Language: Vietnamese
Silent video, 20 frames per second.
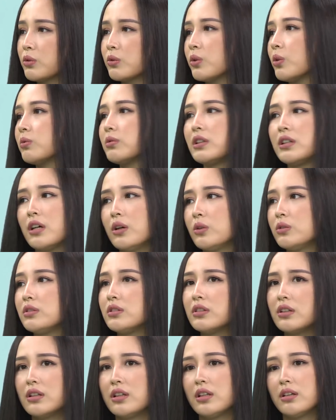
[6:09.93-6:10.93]
cùng thì hầu
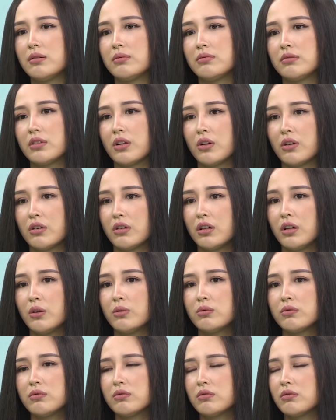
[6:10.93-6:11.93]
như là nó
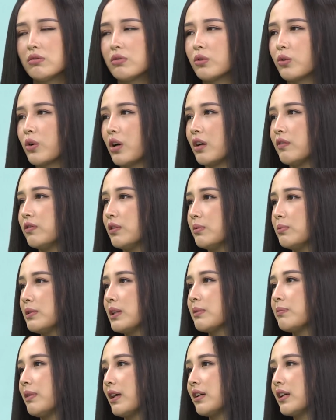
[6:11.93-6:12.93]
không quá phân
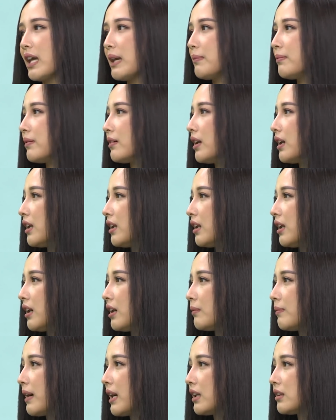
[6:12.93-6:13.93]
biệt bạn đẹp hay
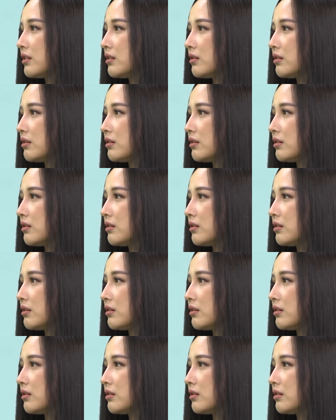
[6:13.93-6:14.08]
là bạn